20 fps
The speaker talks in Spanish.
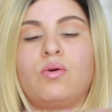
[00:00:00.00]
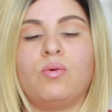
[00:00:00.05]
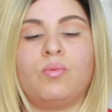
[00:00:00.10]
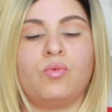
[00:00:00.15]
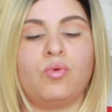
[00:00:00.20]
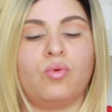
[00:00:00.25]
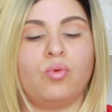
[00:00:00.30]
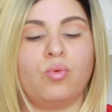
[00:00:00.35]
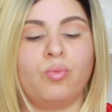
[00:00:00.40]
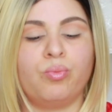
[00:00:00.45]

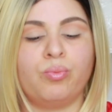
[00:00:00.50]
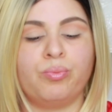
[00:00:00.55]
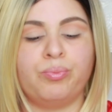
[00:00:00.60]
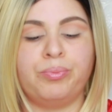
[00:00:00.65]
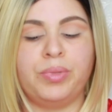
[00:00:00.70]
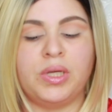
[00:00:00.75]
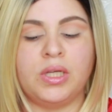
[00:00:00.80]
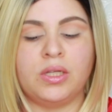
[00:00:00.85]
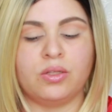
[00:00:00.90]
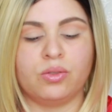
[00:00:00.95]
como
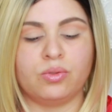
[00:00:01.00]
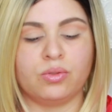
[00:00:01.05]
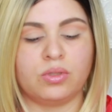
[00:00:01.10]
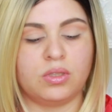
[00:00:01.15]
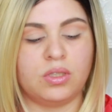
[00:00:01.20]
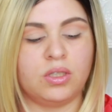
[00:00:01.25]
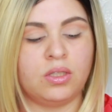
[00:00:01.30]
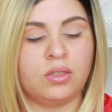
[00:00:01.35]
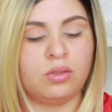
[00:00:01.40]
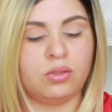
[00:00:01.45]
un vino
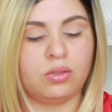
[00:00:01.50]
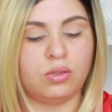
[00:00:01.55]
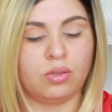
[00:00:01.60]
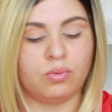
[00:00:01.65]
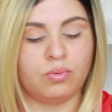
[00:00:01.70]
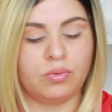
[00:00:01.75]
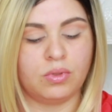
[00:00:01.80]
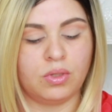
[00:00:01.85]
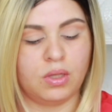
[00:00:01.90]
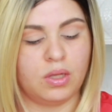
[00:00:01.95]

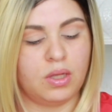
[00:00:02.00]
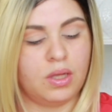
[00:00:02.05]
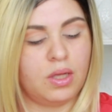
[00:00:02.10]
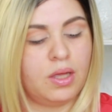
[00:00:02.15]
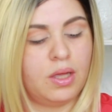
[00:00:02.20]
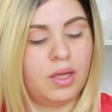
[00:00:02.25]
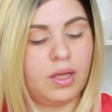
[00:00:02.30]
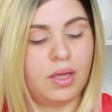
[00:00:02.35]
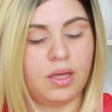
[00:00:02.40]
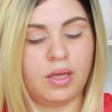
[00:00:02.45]
tinto.
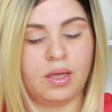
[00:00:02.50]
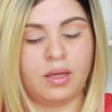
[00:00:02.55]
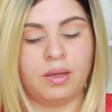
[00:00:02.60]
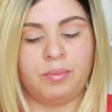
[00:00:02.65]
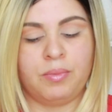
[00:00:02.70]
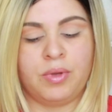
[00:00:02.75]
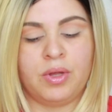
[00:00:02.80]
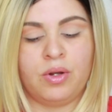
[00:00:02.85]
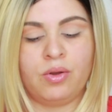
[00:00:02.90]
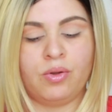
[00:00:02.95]
Eh,
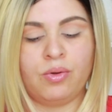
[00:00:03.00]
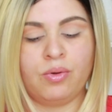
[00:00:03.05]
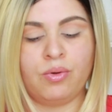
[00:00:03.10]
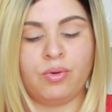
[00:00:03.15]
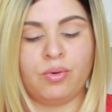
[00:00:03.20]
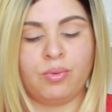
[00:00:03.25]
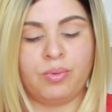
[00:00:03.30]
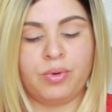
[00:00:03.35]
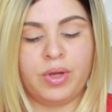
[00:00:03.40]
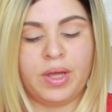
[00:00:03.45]
me
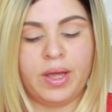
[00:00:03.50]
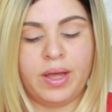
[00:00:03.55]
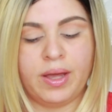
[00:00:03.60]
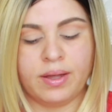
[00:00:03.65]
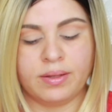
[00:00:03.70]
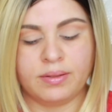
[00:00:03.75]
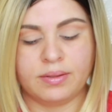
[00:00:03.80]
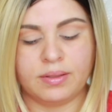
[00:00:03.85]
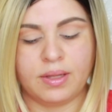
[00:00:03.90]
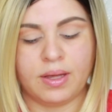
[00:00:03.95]
lo voy
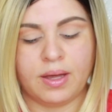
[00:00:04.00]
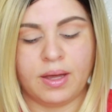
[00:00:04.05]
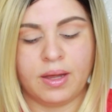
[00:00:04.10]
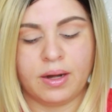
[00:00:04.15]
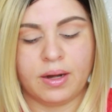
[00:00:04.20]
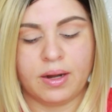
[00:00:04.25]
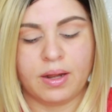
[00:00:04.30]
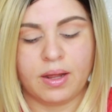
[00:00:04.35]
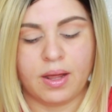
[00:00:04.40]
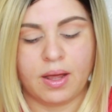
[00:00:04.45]
a
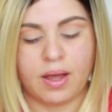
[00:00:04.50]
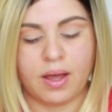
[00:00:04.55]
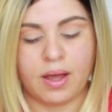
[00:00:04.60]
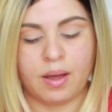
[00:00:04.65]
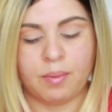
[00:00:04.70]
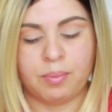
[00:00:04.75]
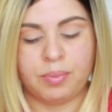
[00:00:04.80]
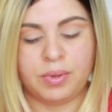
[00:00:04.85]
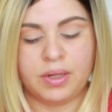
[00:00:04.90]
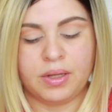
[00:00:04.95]
estar
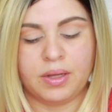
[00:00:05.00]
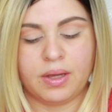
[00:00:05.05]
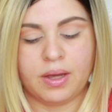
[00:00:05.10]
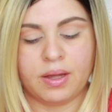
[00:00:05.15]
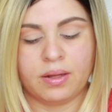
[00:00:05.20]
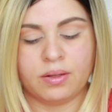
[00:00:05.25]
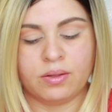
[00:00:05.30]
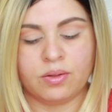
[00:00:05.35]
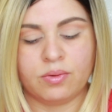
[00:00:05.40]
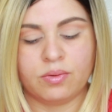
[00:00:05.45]

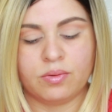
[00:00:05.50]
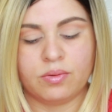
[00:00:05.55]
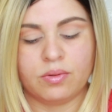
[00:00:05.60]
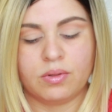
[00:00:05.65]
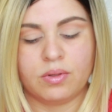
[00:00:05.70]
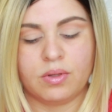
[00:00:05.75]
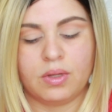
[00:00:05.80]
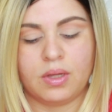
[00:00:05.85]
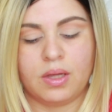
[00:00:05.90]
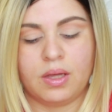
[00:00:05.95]
aplicando
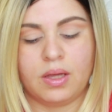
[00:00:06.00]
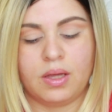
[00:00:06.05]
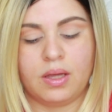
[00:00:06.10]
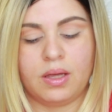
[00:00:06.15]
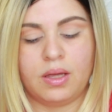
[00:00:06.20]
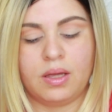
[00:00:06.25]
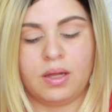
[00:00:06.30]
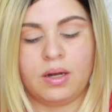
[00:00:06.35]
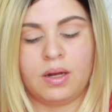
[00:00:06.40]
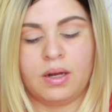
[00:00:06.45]

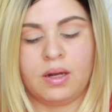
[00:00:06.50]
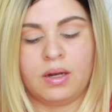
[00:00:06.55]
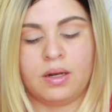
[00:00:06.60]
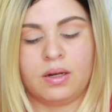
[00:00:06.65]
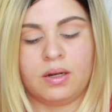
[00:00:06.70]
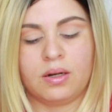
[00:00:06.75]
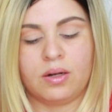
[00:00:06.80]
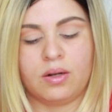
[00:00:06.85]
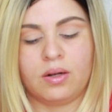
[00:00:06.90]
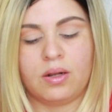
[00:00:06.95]

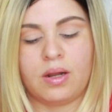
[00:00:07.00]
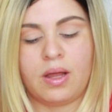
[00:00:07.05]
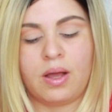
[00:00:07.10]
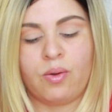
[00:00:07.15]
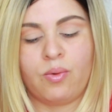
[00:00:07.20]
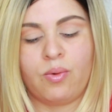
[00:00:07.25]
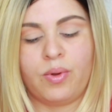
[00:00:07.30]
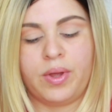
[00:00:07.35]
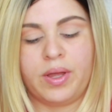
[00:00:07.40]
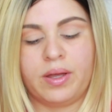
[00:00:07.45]
en la
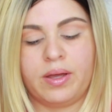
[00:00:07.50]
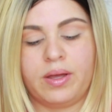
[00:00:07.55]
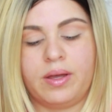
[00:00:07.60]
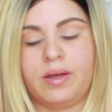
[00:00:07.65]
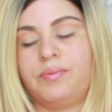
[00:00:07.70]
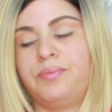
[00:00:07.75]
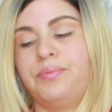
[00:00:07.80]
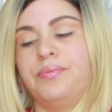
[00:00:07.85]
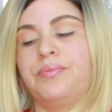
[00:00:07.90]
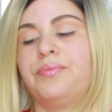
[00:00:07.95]

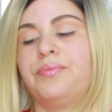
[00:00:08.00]
cuenca